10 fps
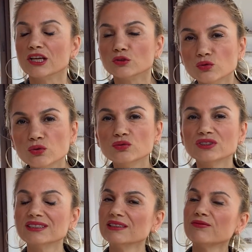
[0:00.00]
Dün
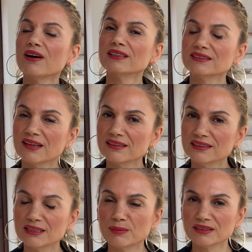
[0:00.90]
size faizlerle
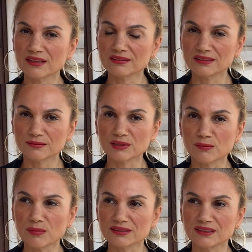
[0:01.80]
ilgili
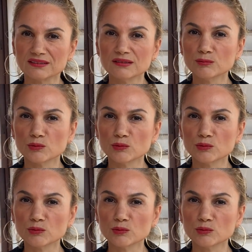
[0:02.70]
beklentilerimden bahsettik.